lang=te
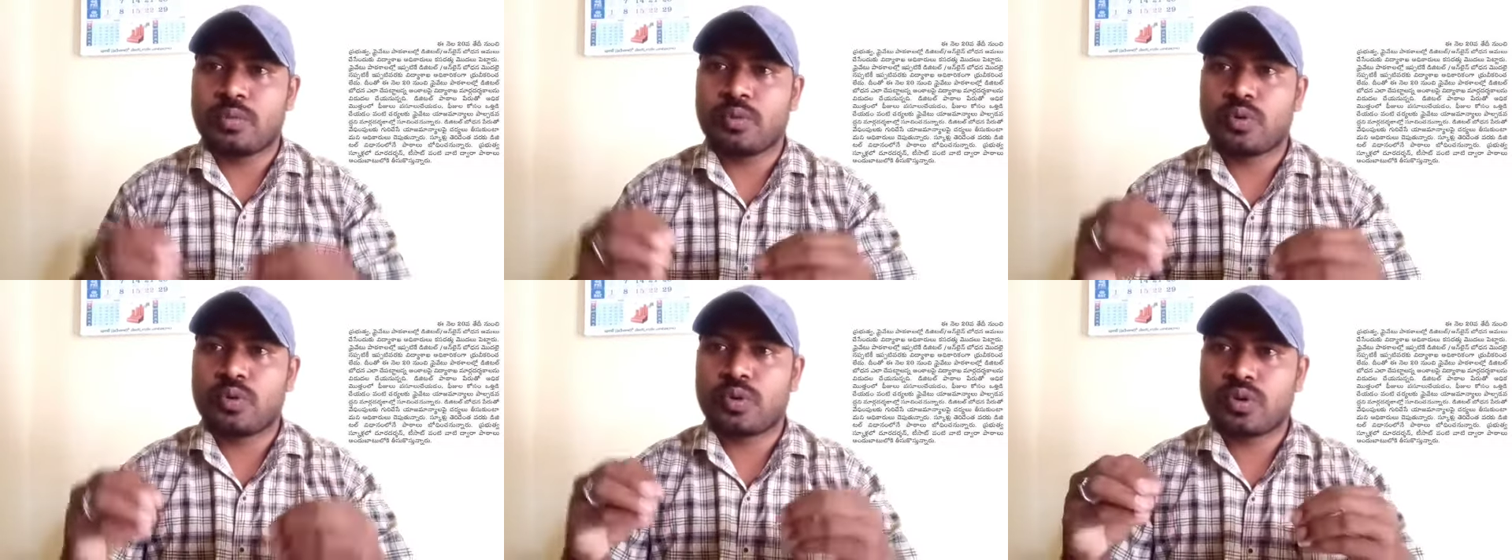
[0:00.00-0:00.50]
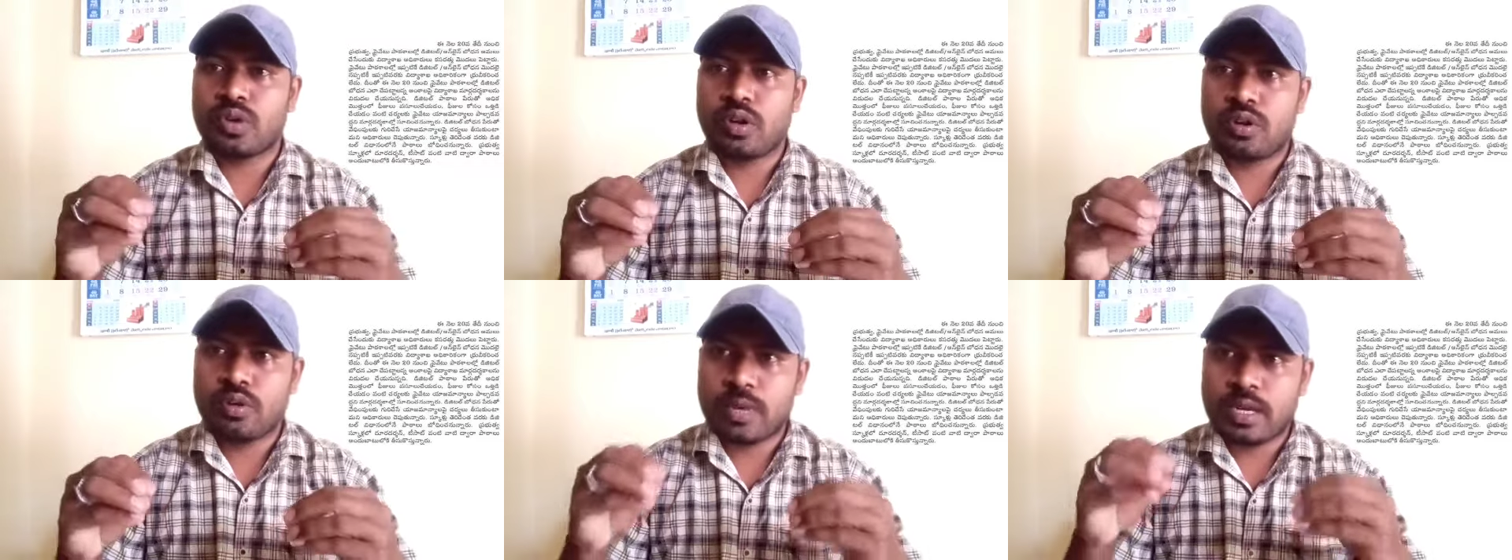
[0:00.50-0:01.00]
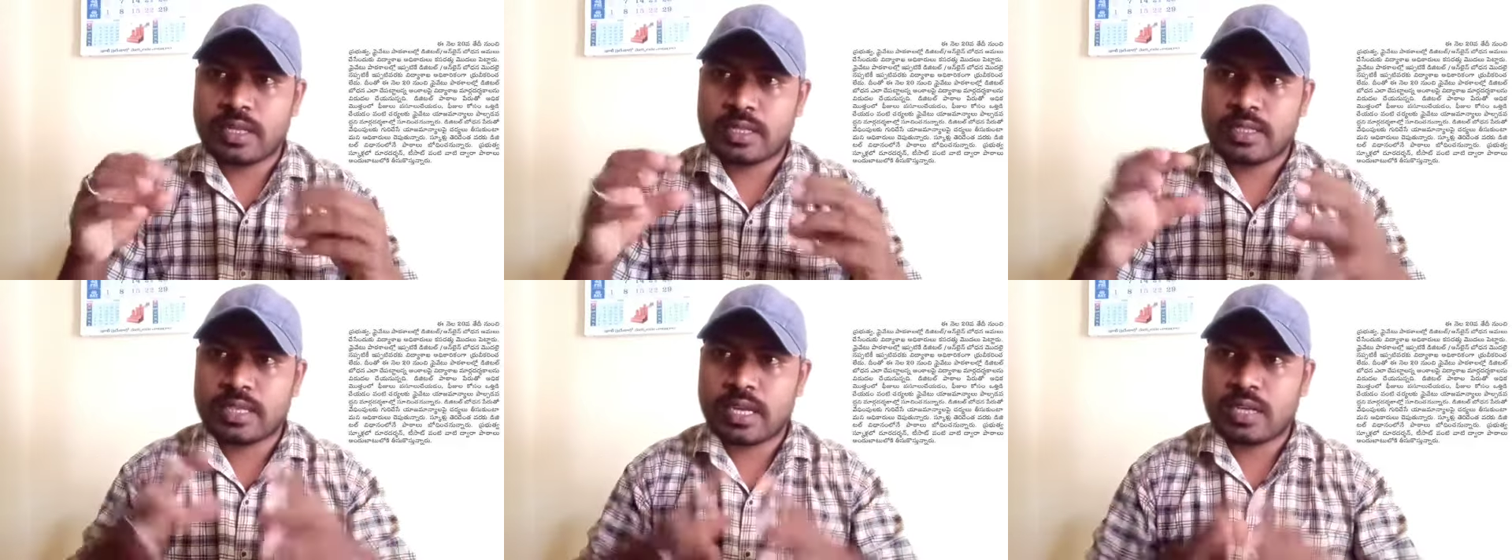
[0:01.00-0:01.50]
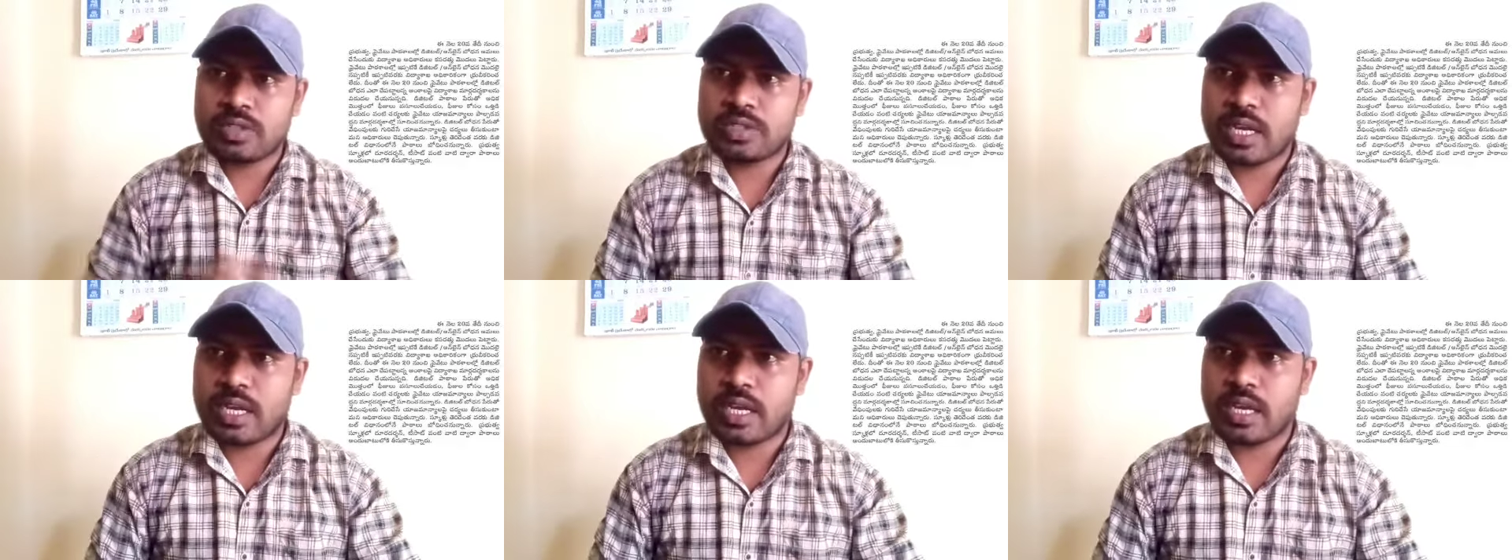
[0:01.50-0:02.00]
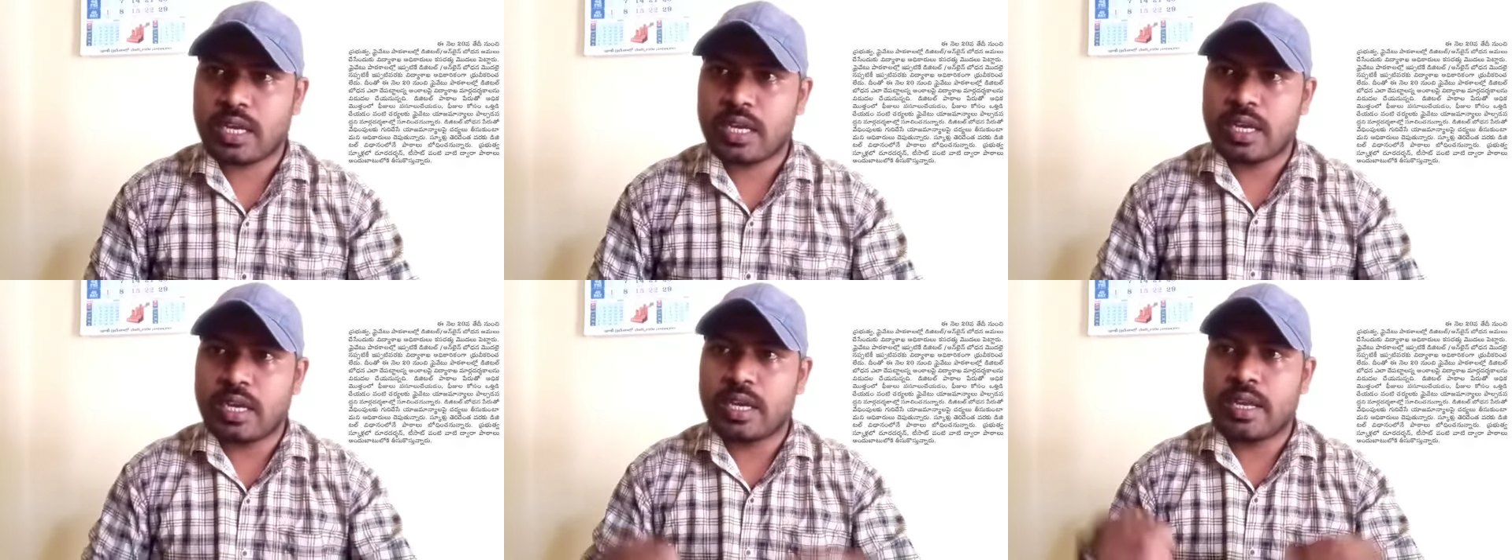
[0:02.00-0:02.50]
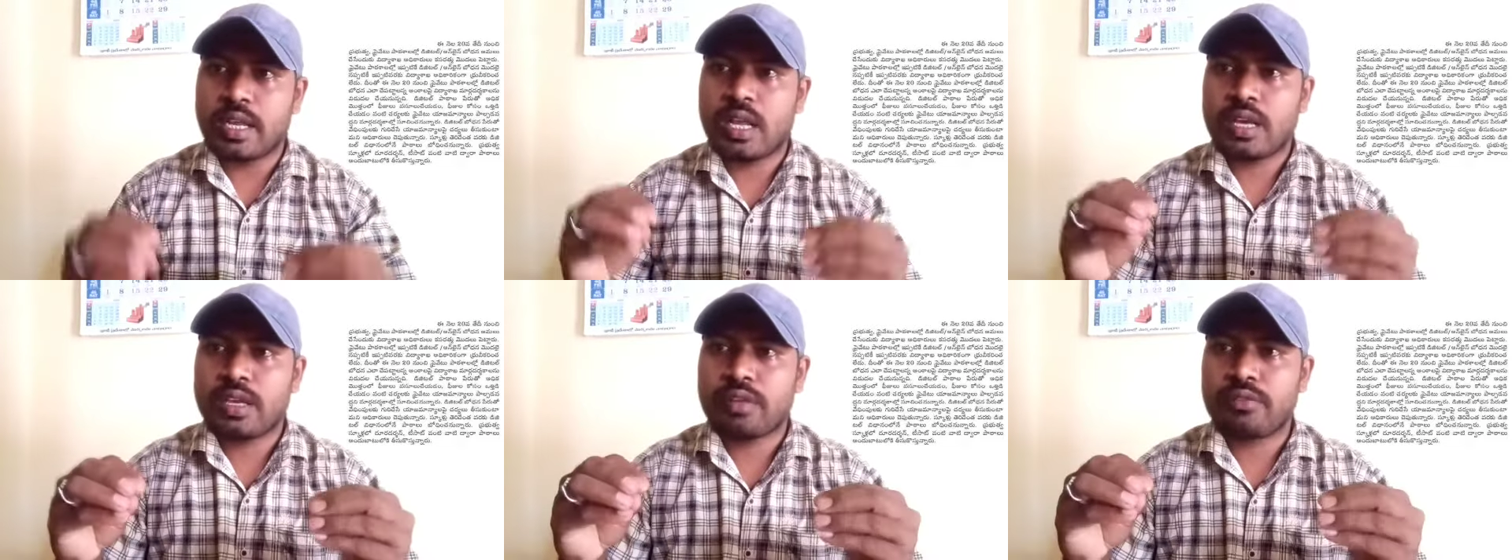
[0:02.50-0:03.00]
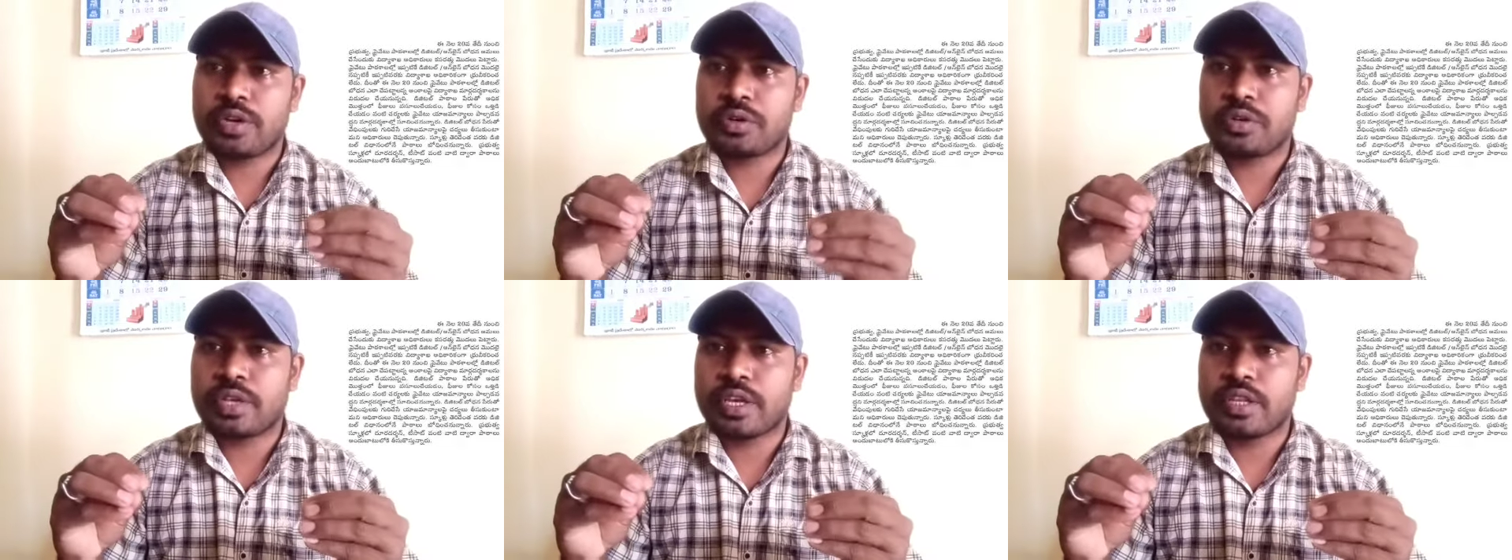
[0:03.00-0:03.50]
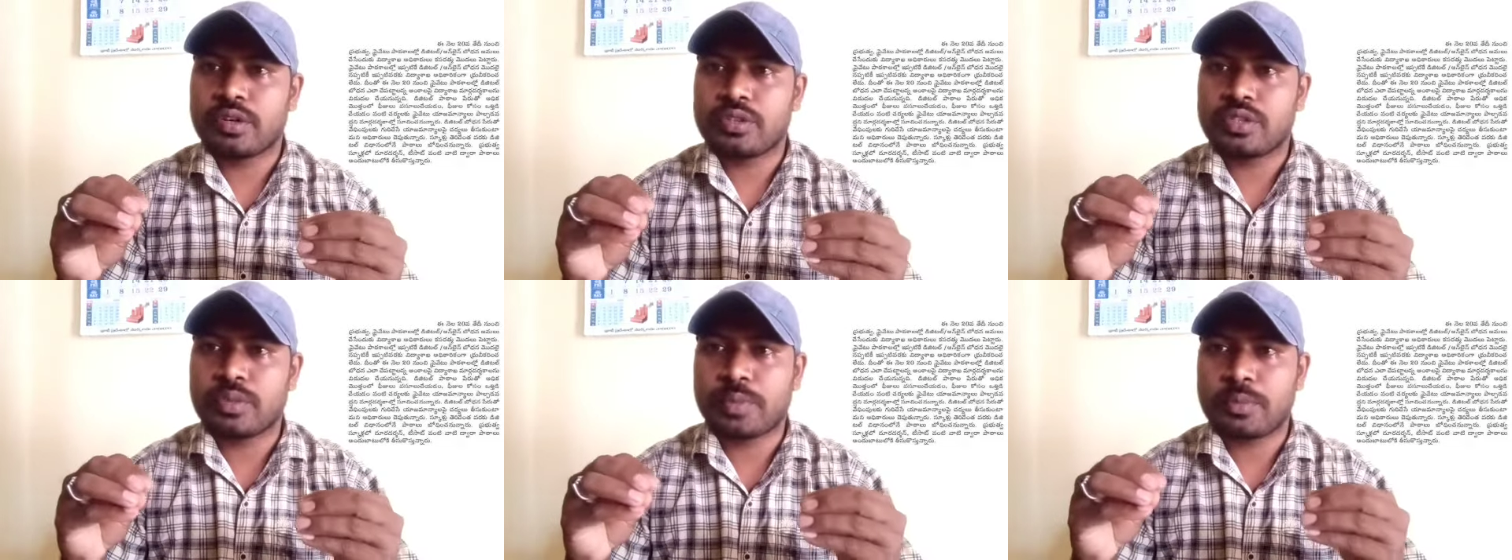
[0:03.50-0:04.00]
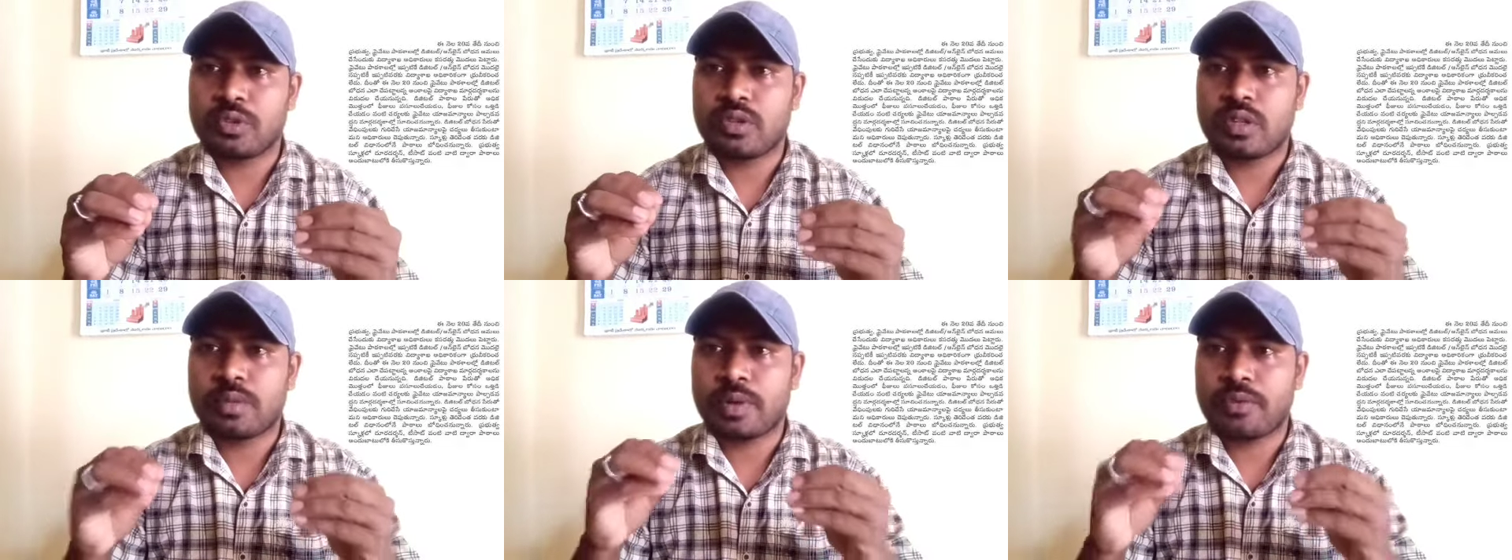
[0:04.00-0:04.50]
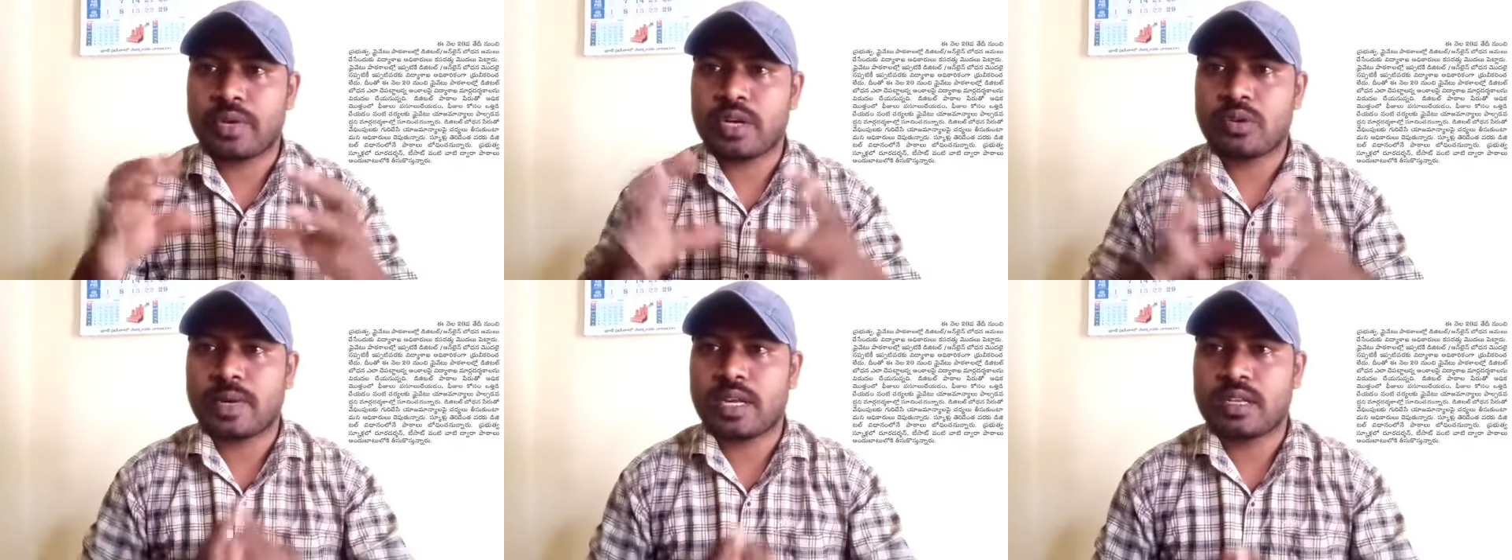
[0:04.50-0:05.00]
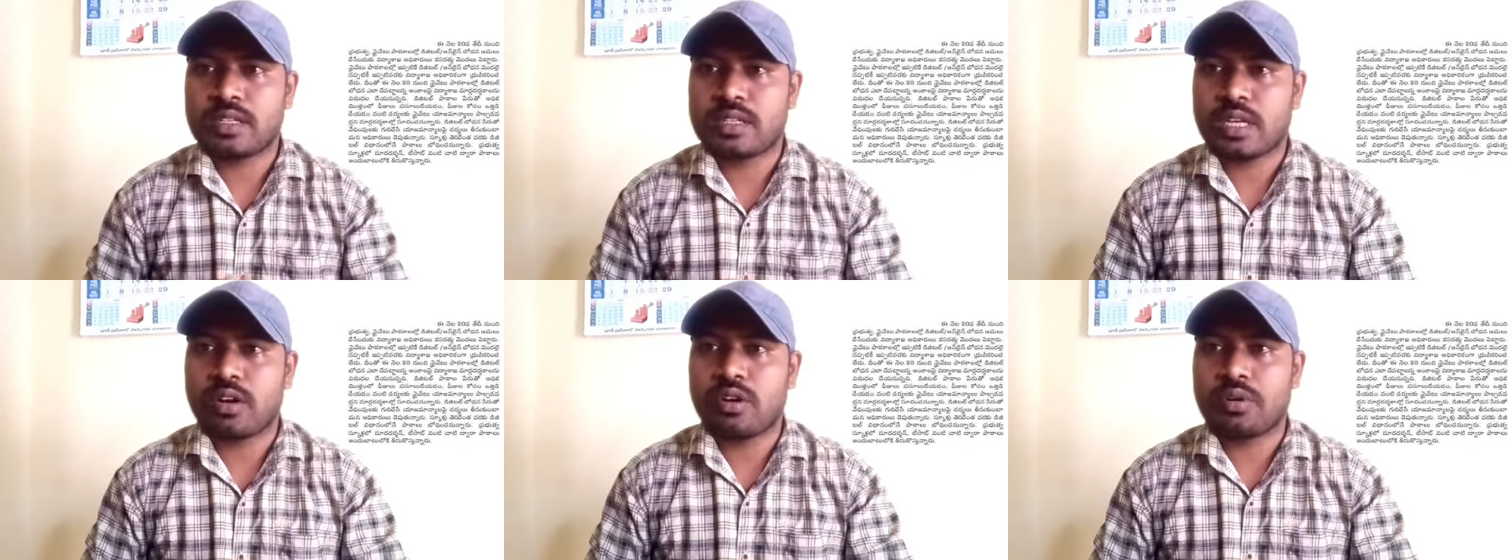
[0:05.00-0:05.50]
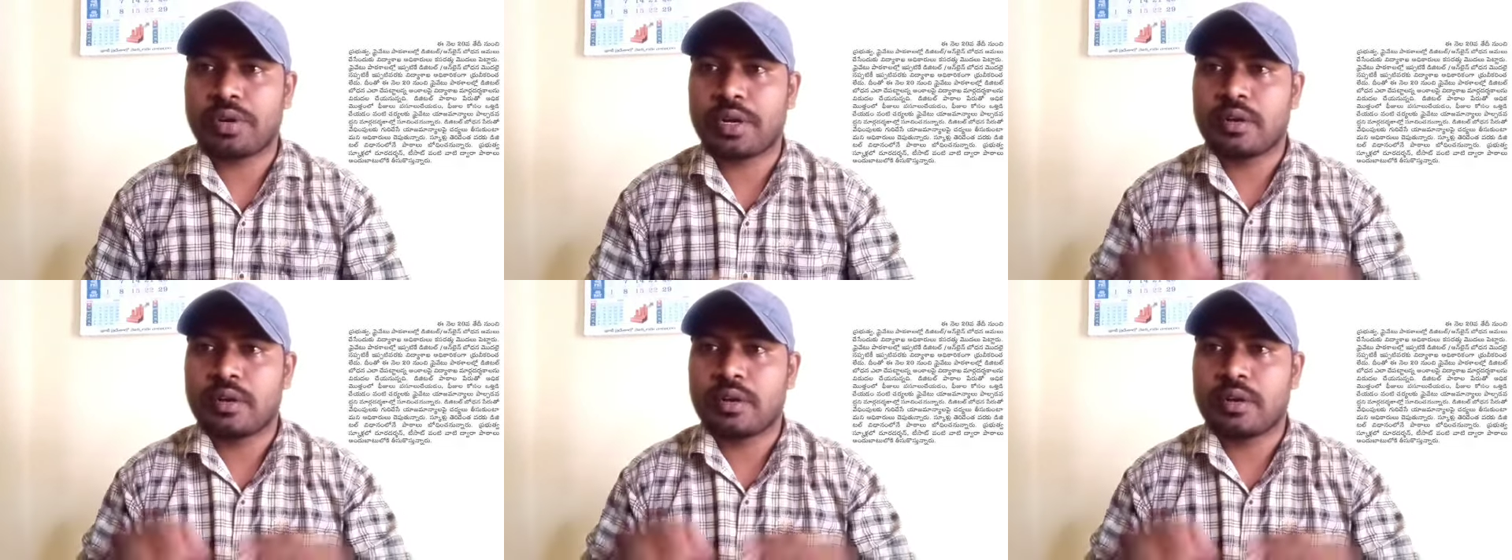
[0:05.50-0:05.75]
మూడు రోజులలో మార్గదర్శకాలు జారీ ఈ నెల ఇరవైవ తేదీ నుంచి ప్రభుత్వ ప్రైవేటు పాఠశాలల్లో